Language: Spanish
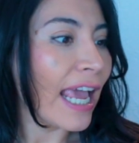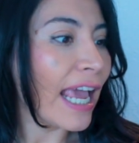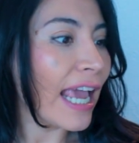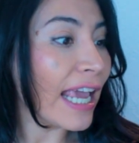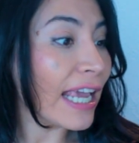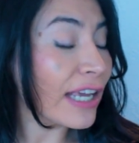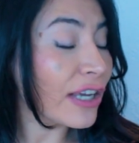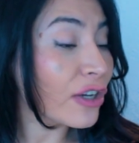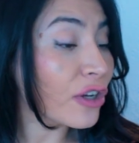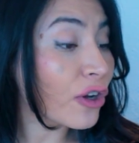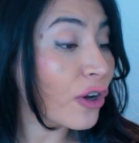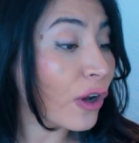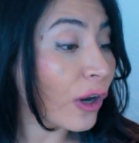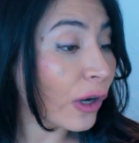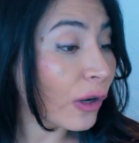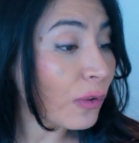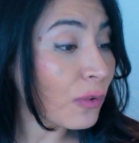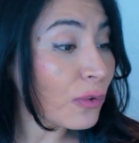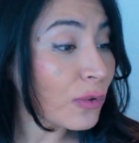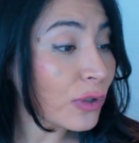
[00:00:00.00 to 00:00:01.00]
e
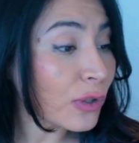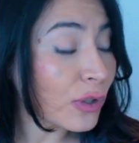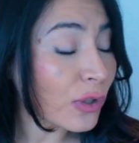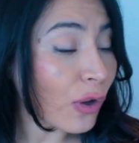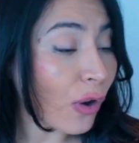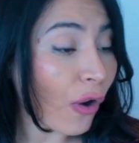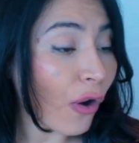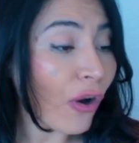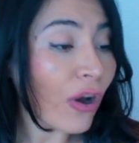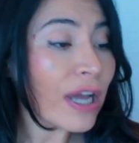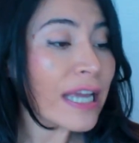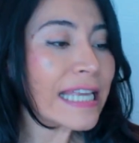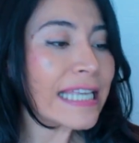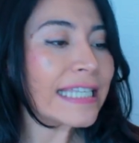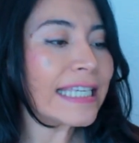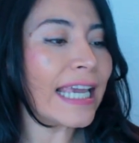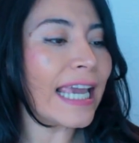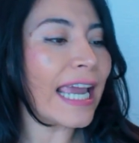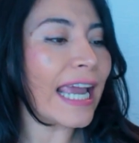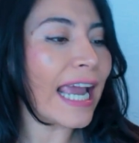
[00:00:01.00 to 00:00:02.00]
incluso
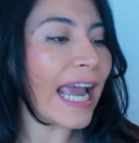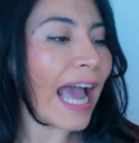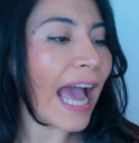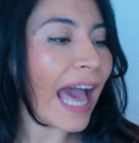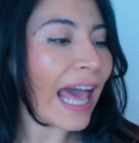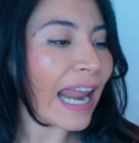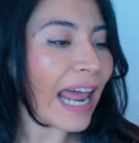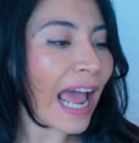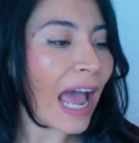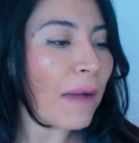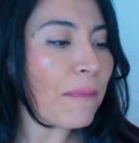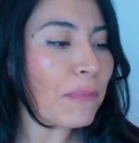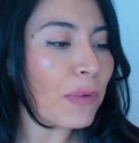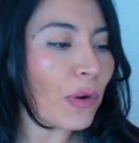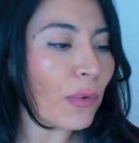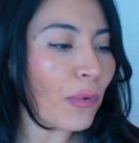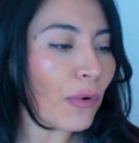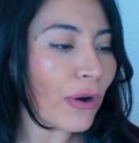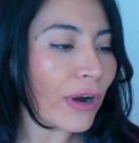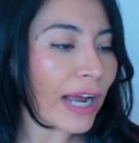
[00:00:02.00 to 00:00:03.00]
llegar a
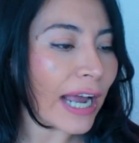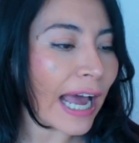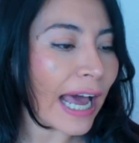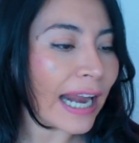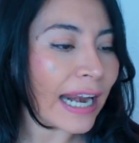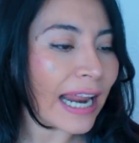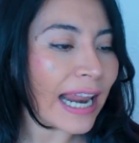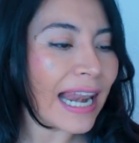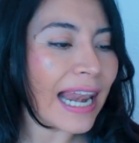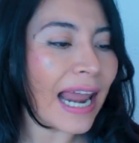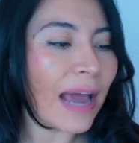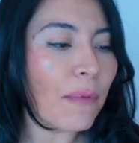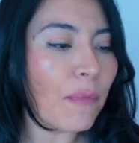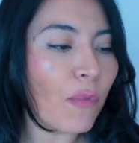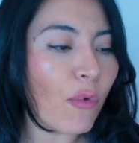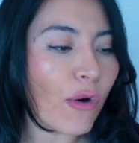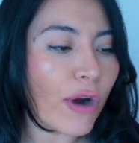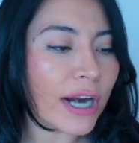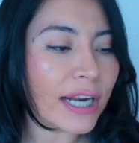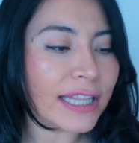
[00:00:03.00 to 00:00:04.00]
provocar la
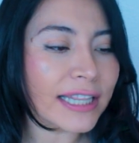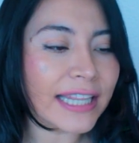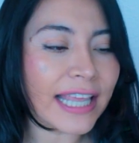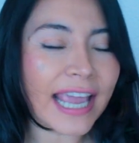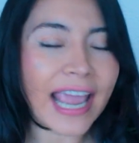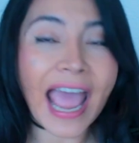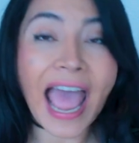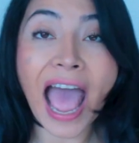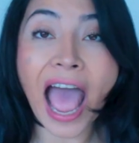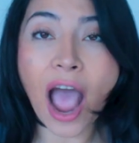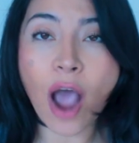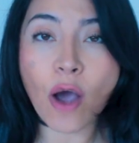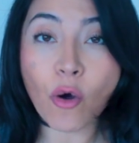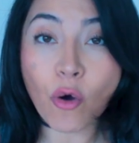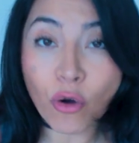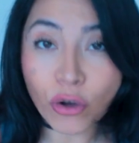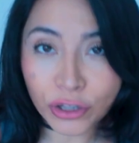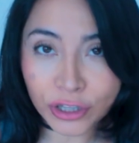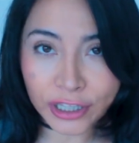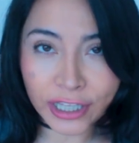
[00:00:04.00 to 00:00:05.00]
muerte a
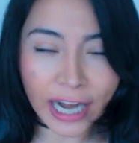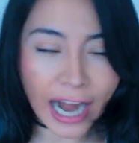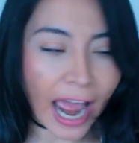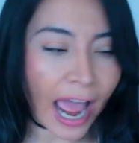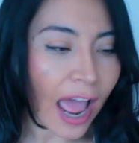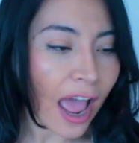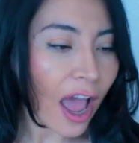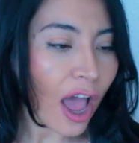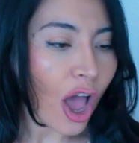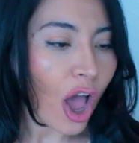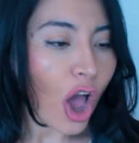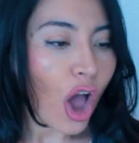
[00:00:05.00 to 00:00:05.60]
otra